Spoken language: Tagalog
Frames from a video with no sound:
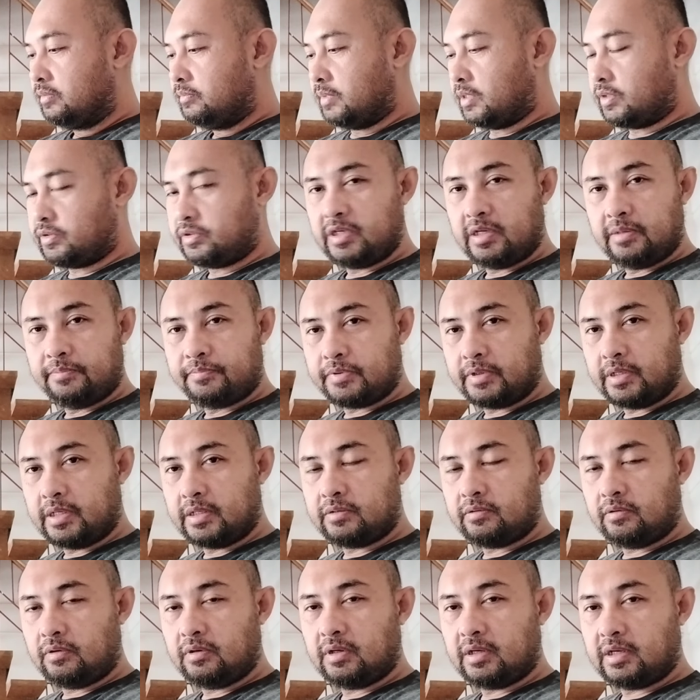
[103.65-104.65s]
Pero syempre,
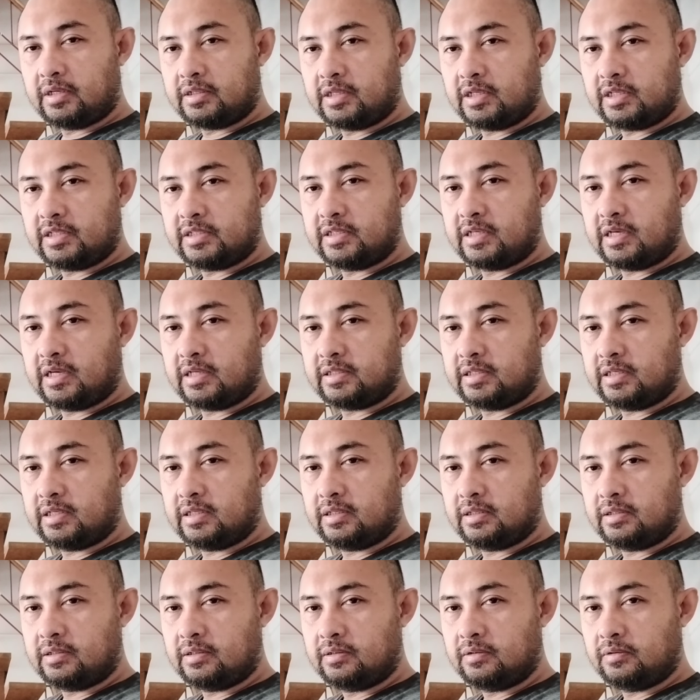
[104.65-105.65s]
itong katext
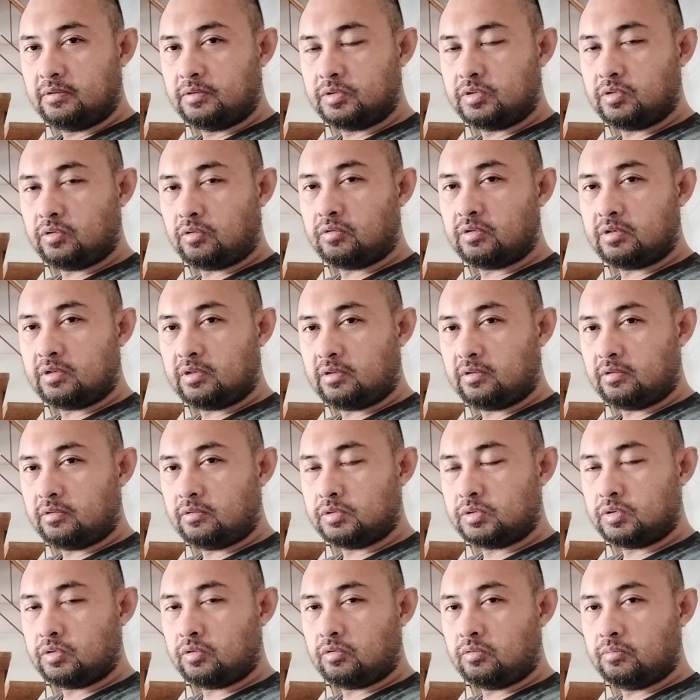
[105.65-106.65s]
natin, gusto ko
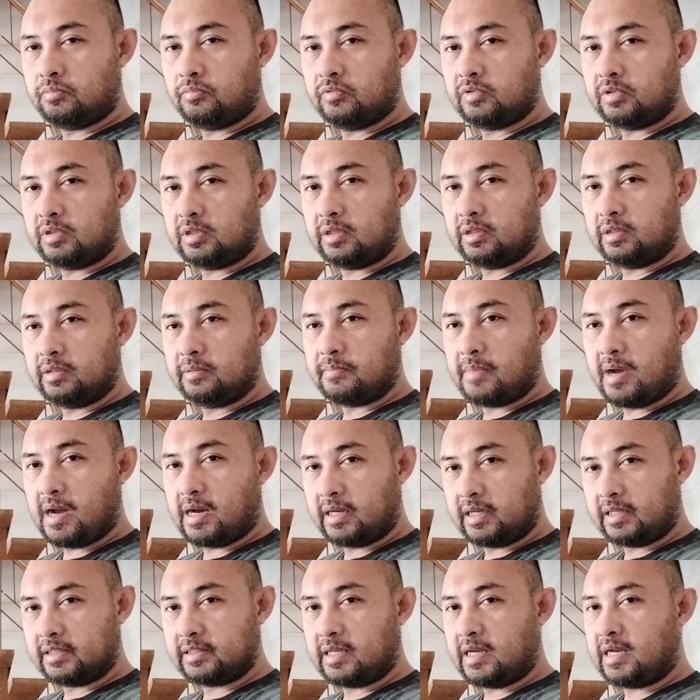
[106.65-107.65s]
gusto ko munang
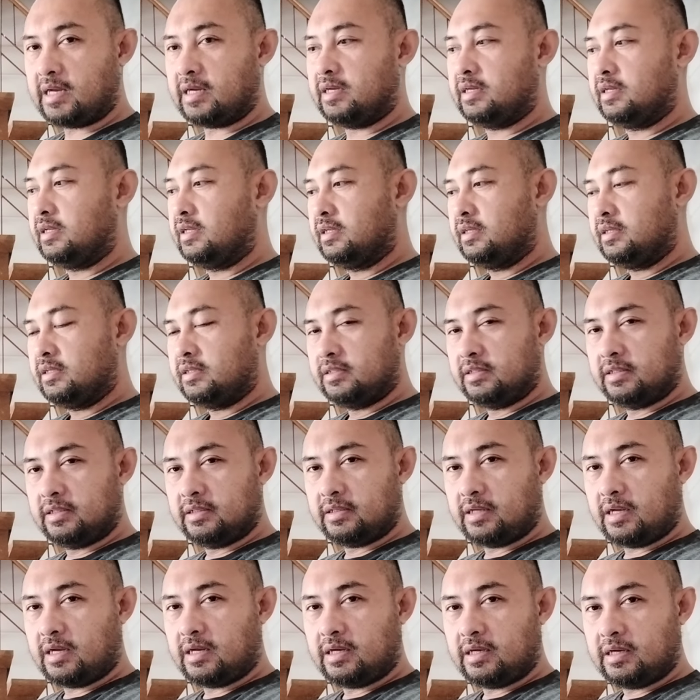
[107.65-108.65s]
makita
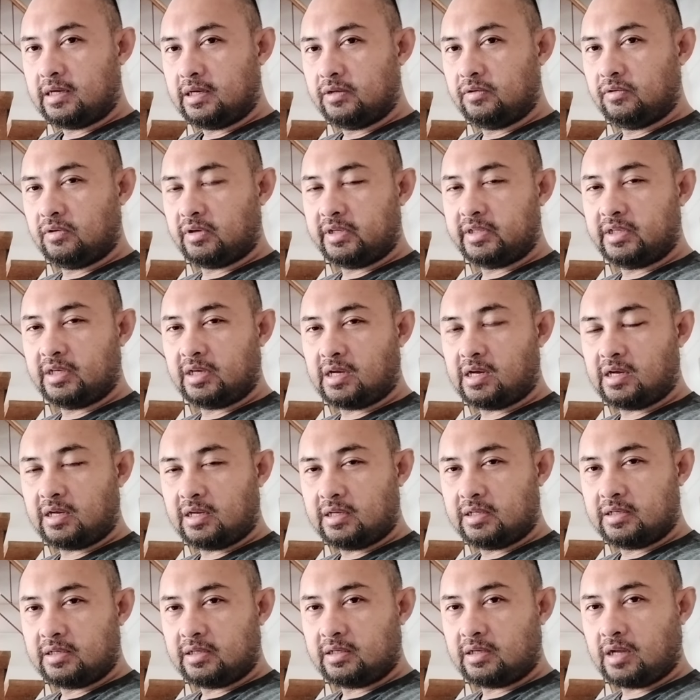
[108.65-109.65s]
uh, yung kanyang
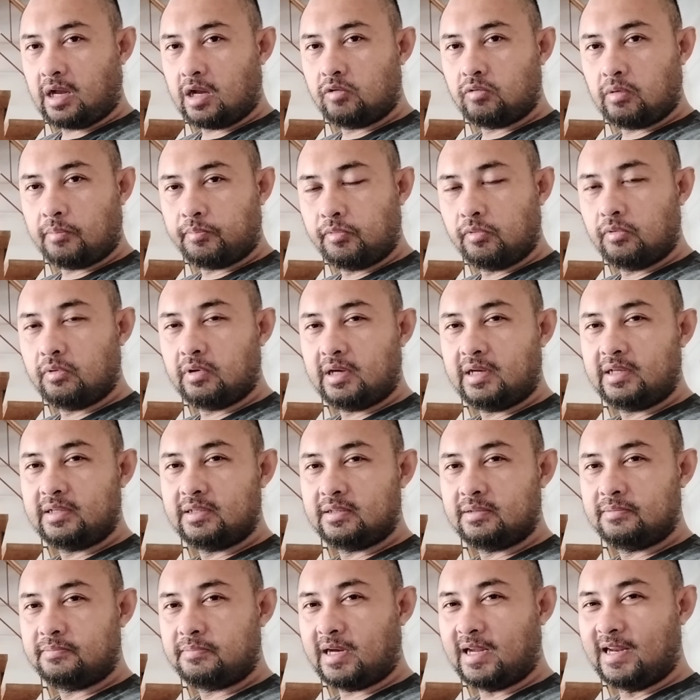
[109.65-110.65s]
kag-
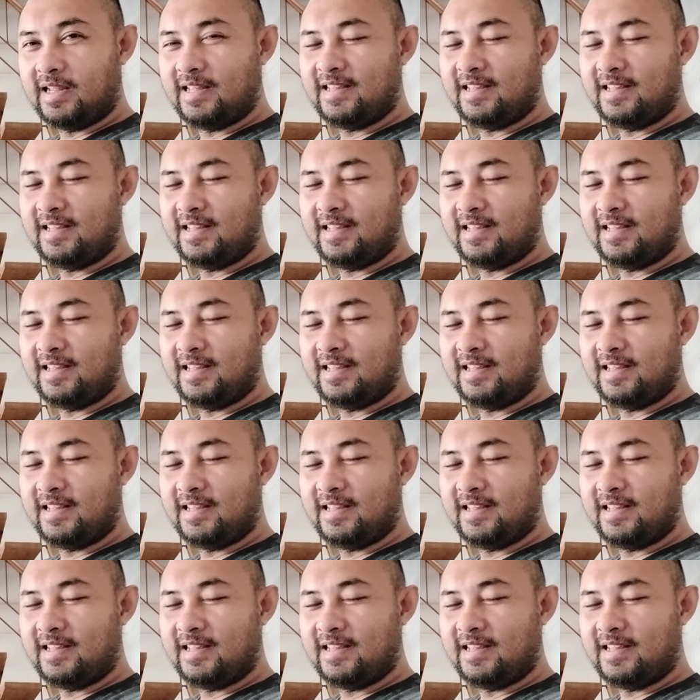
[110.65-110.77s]
kagwapuhan